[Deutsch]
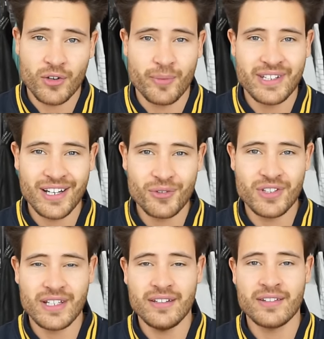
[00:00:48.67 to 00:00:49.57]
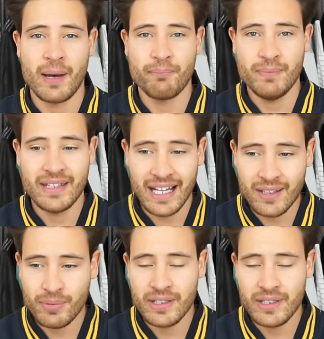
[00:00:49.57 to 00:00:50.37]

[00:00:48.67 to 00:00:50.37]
Kommentare durchgelesen, habe mir dann,